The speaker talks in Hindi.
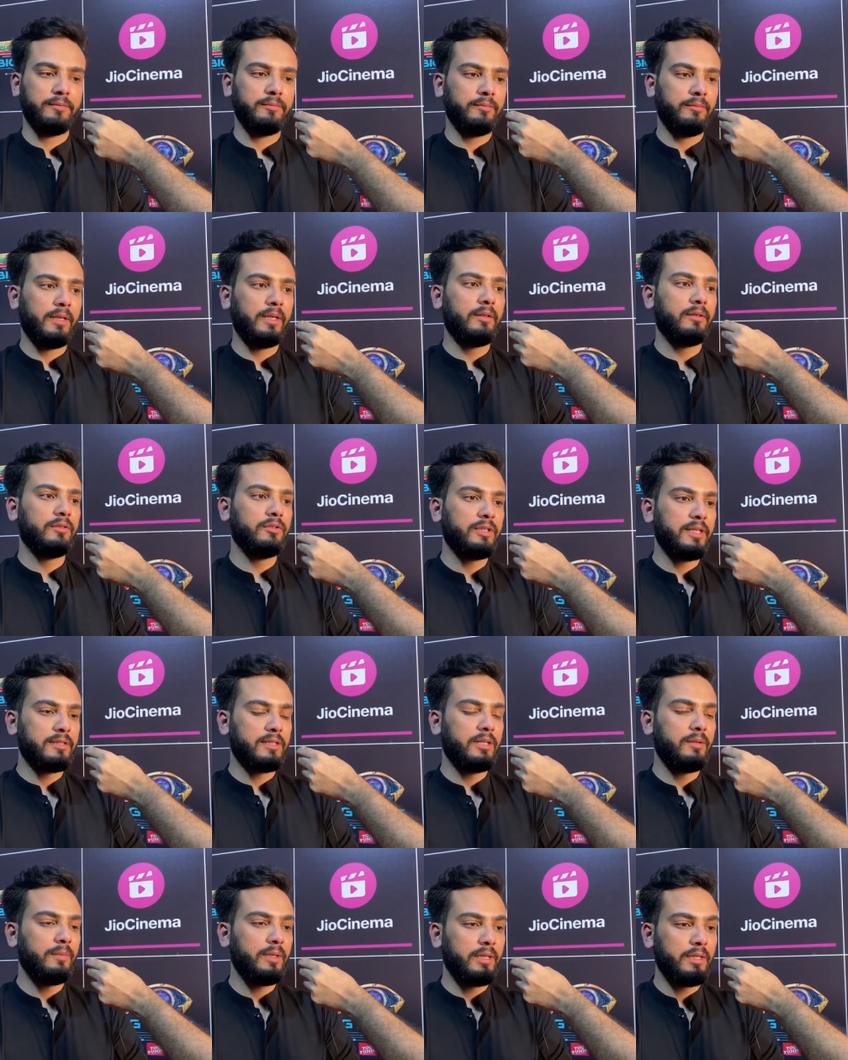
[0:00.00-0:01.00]
बट
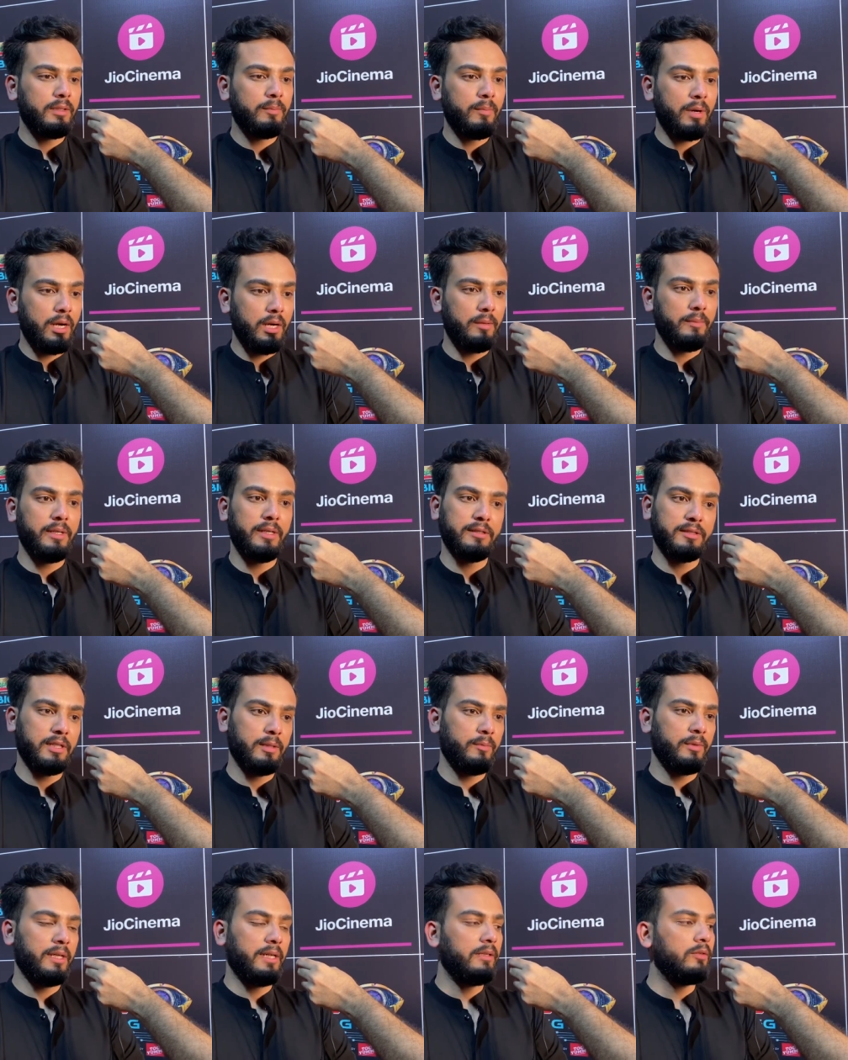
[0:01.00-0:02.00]
जैसे ही मेरी माँ मेरे
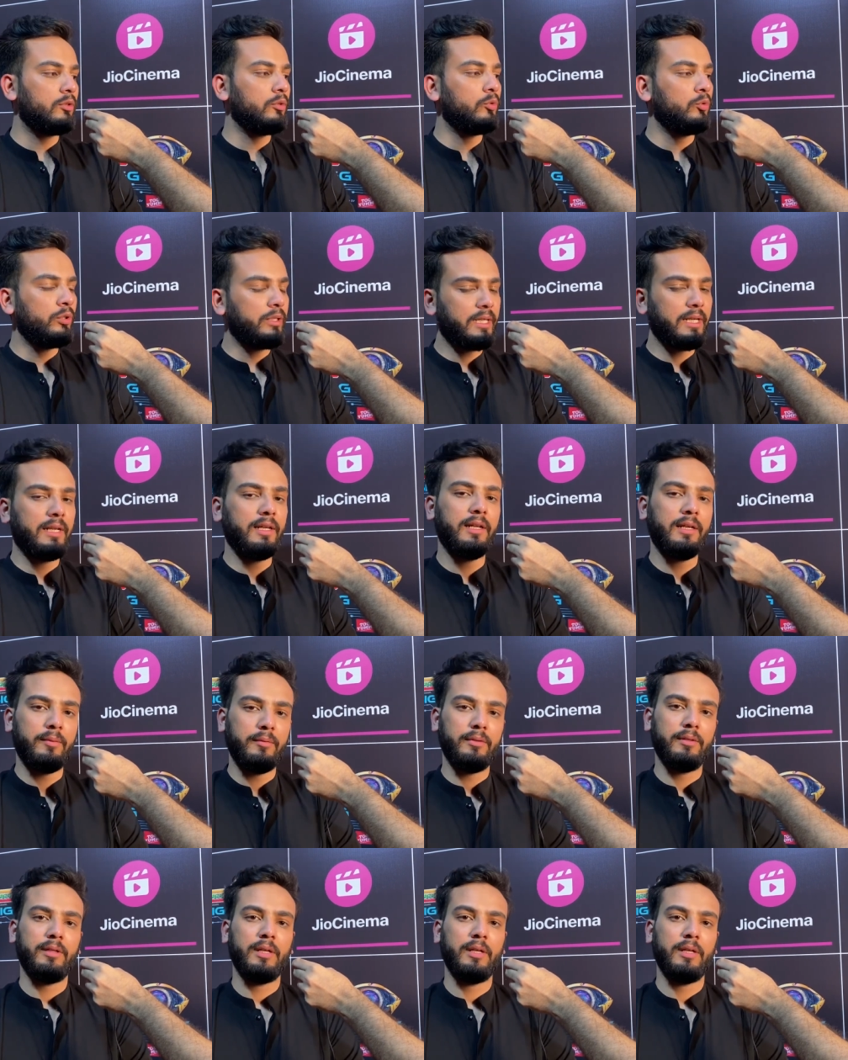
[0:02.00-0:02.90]
सामने आई तो उनके लिए